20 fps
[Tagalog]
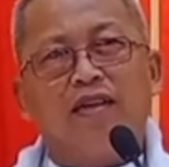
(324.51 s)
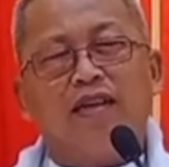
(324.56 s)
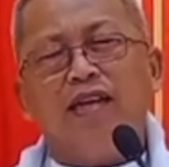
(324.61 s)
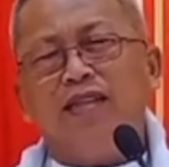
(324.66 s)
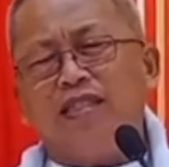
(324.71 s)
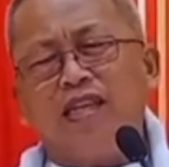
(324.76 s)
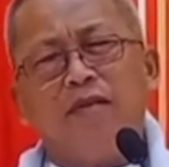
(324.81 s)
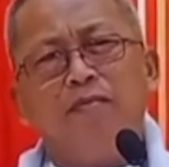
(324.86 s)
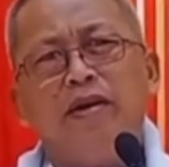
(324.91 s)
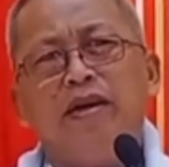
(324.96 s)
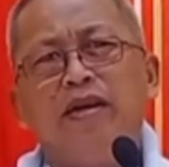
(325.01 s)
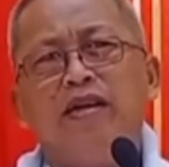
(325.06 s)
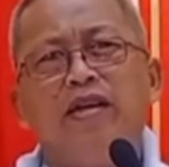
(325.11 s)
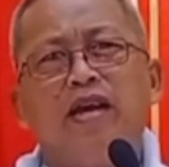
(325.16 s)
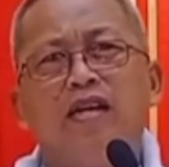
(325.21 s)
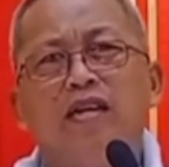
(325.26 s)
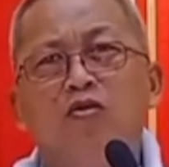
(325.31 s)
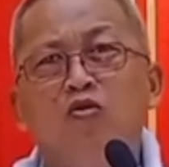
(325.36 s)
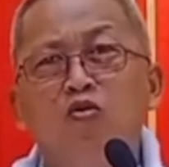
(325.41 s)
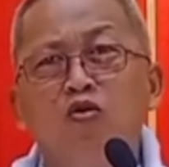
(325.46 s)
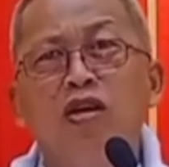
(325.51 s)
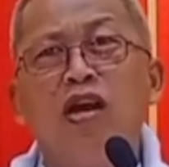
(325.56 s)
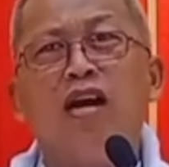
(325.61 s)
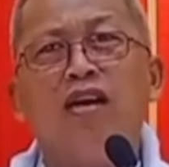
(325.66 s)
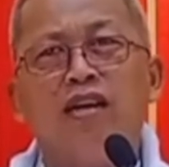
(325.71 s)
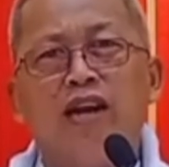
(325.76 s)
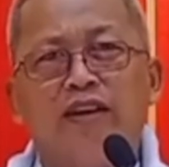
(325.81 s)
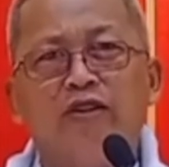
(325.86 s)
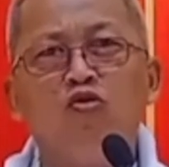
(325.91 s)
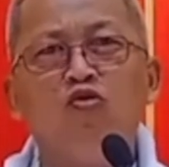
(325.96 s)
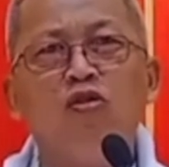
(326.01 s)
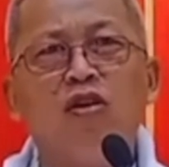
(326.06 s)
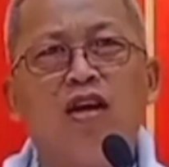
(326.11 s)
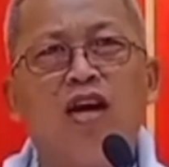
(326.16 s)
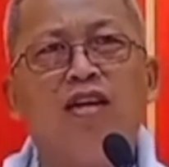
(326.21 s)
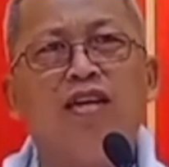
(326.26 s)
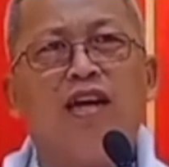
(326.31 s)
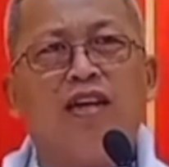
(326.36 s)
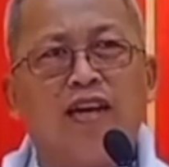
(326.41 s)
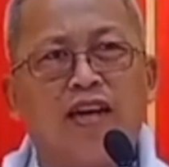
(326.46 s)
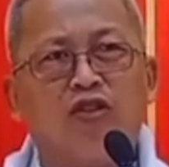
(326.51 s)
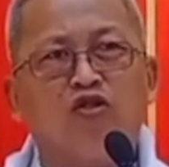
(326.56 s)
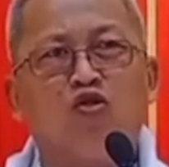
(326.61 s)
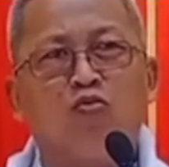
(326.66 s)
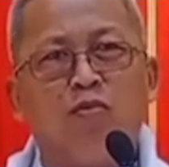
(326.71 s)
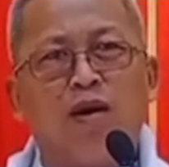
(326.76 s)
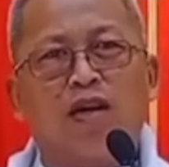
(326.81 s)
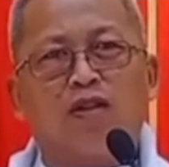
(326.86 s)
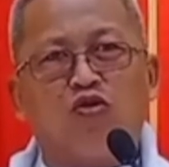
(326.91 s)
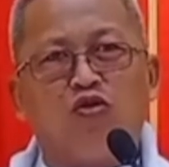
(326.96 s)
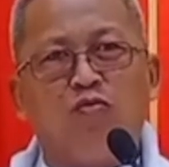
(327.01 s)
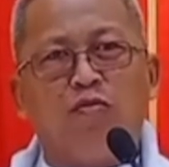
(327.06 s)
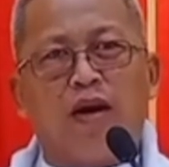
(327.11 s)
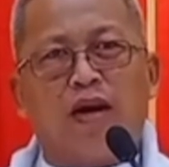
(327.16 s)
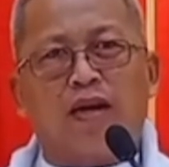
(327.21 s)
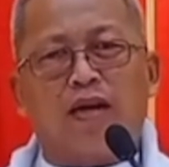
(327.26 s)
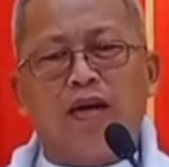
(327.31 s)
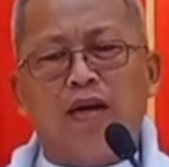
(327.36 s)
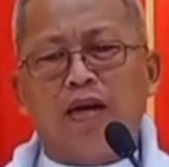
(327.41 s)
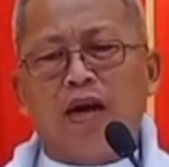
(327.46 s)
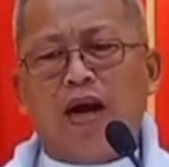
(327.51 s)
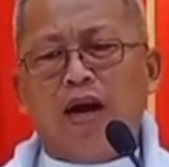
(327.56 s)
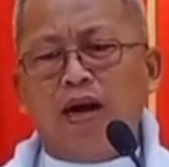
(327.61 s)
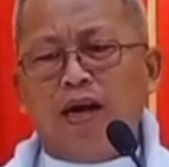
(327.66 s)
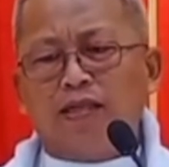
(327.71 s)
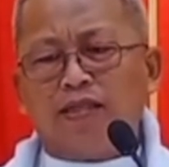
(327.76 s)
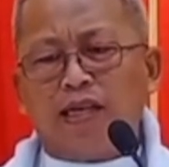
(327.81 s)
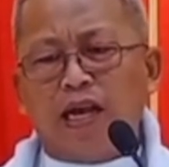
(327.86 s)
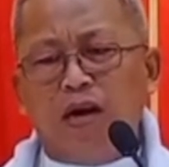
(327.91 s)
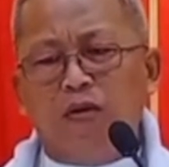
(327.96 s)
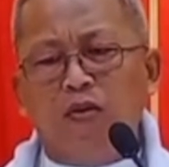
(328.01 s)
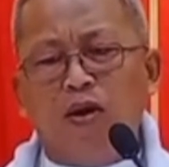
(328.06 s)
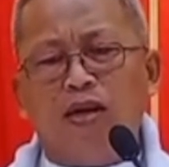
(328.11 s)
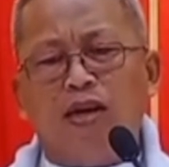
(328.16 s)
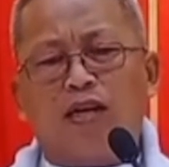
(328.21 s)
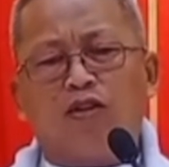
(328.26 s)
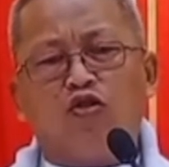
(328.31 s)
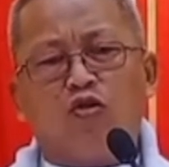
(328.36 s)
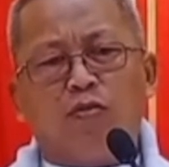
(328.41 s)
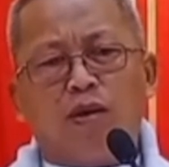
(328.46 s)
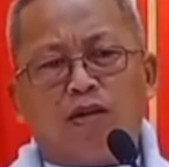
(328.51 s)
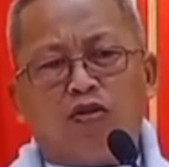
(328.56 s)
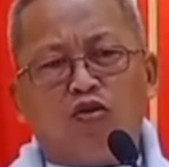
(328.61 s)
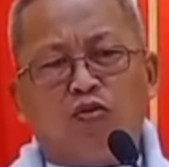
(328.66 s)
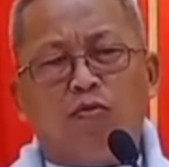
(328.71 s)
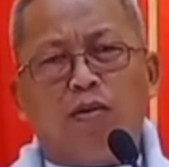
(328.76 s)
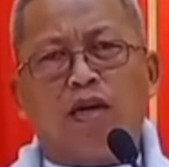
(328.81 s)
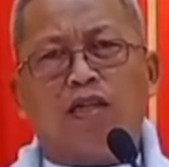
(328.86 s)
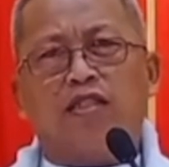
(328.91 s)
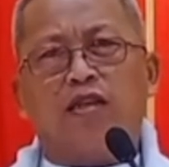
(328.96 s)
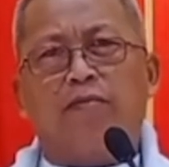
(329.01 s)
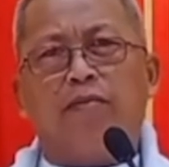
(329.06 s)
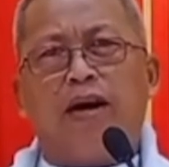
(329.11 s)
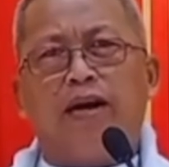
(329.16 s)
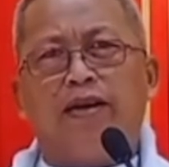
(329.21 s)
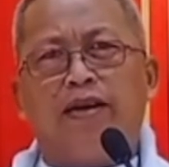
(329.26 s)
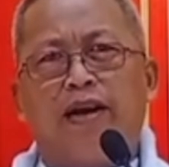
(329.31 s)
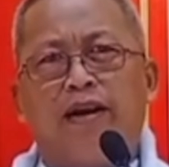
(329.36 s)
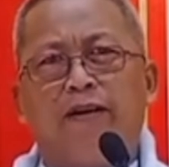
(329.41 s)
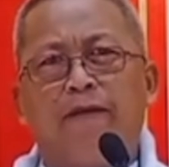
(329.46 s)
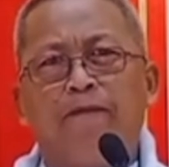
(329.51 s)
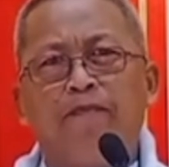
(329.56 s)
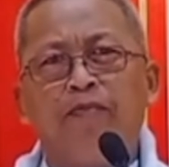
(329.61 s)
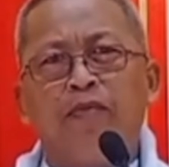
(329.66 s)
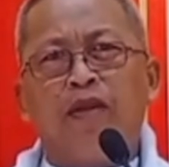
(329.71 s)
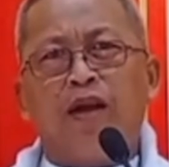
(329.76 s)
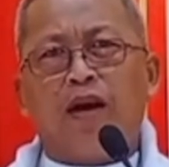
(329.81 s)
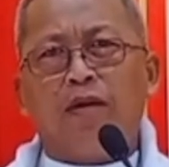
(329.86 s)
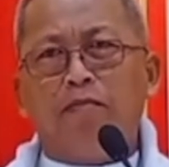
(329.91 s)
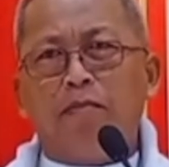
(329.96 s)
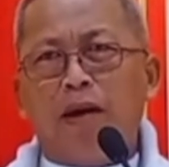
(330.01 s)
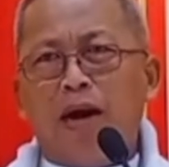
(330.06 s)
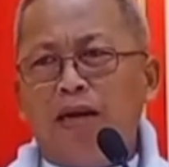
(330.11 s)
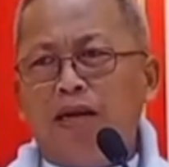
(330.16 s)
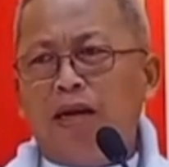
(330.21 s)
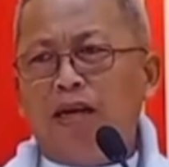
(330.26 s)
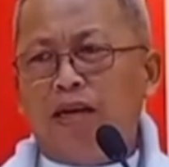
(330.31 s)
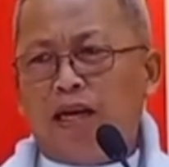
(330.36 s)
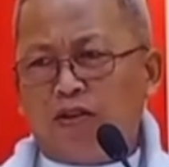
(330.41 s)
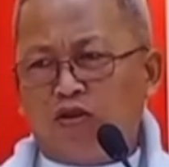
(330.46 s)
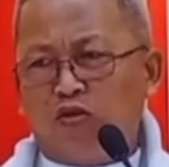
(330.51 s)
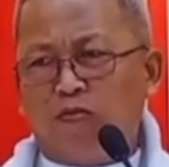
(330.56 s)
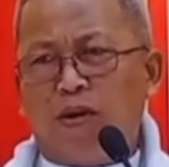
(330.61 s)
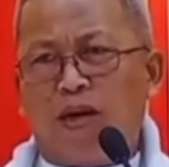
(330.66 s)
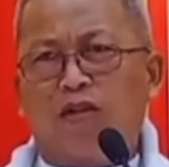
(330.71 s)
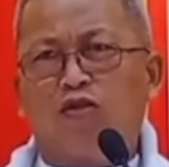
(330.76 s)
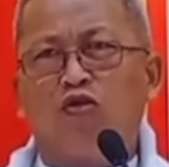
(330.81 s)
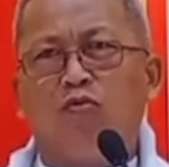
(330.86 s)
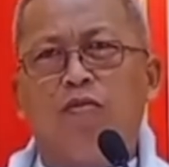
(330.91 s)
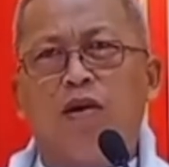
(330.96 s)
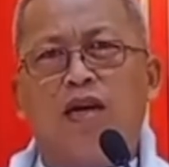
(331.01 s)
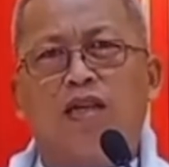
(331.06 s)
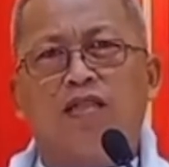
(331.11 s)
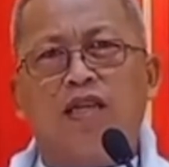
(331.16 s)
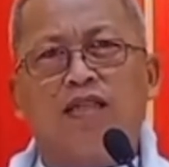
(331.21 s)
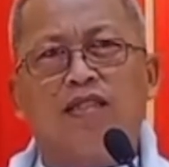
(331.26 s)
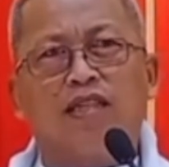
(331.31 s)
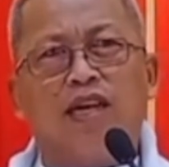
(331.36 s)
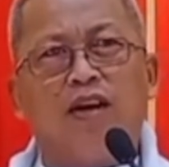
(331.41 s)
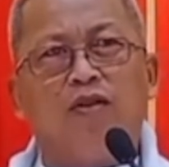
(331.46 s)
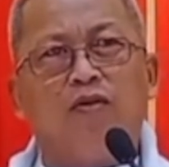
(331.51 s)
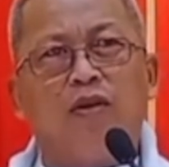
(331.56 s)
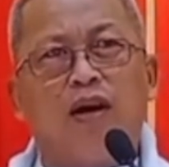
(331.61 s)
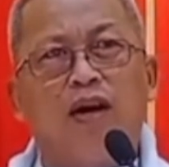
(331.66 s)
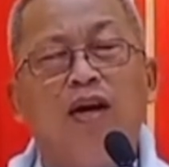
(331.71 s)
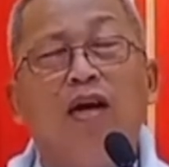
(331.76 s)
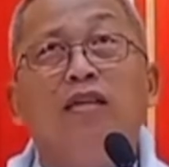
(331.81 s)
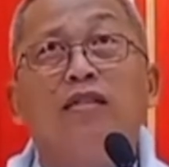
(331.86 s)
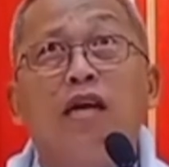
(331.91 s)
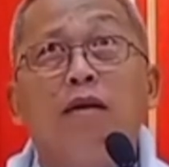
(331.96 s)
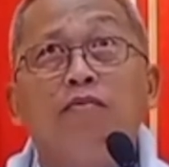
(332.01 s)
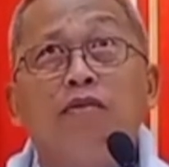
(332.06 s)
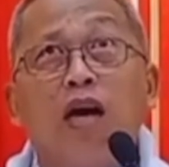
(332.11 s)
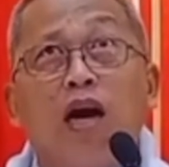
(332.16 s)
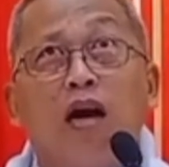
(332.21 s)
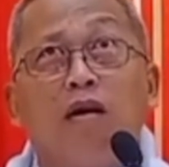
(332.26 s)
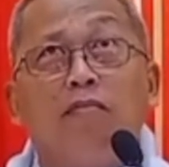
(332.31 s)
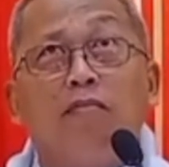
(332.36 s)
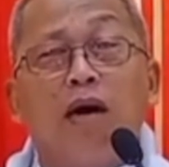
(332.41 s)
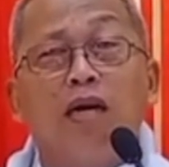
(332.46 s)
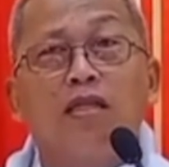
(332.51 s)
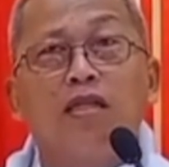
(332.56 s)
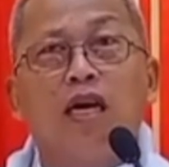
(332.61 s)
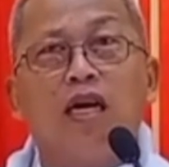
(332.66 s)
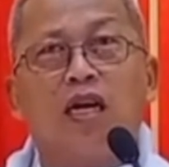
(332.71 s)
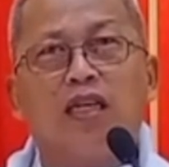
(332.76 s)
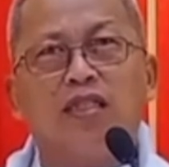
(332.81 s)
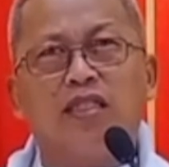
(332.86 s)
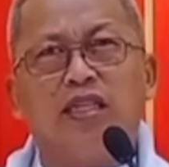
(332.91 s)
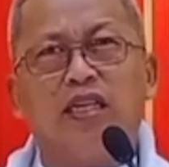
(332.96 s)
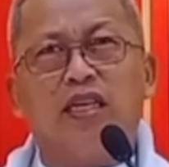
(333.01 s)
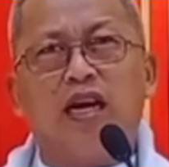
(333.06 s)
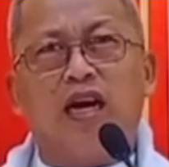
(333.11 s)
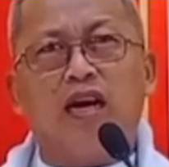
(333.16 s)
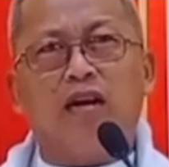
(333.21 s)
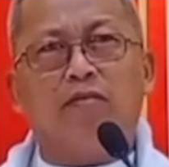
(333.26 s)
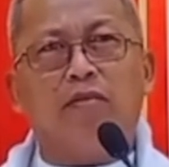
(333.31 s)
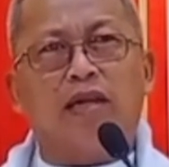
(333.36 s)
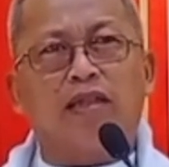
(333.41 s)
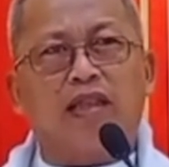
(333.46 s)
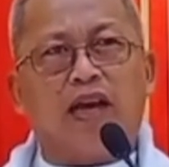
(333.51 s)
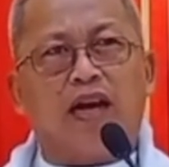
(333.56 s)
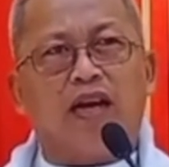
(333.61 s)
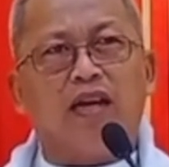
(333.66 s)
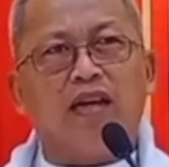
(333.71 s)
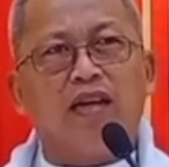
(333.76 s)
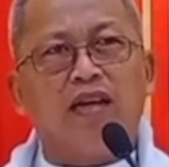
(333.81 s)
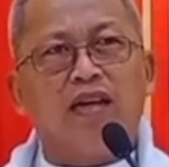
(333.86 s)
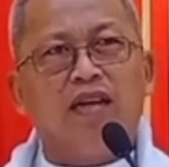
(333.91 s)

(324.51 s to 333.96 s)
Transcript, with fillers: Kinsa may iyang unang nadunggan nga nagtubag-tubag, ang asawa nagtubag-tubag sa bana, ang bana nagtubag-tubag sa asawa, samtang ang bata gasiga ang mata.